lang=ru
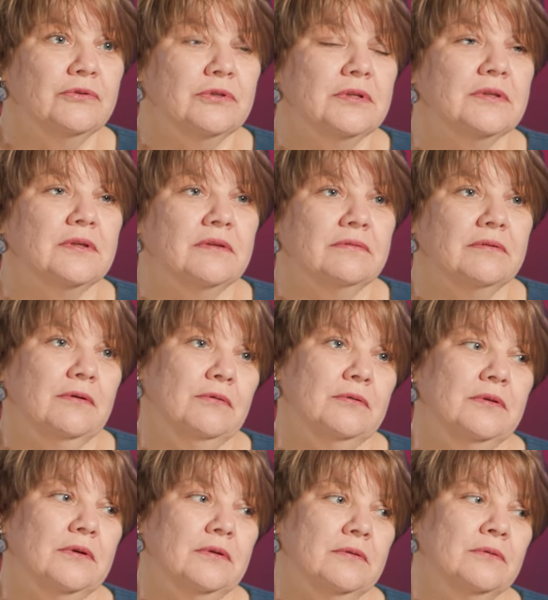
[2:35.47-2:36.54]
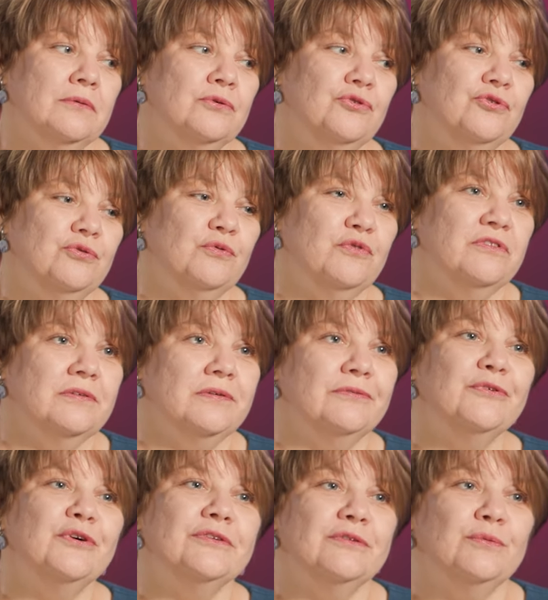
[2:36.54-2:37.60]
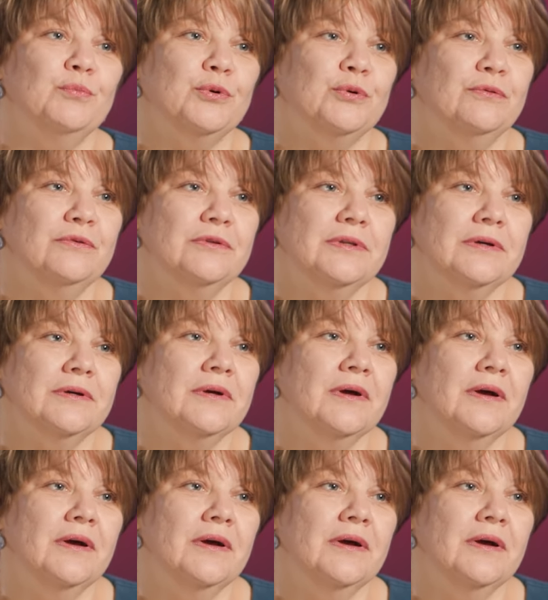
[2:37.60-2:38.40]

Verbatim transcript: вот эта новогодняя ночь, взрыв газопровода,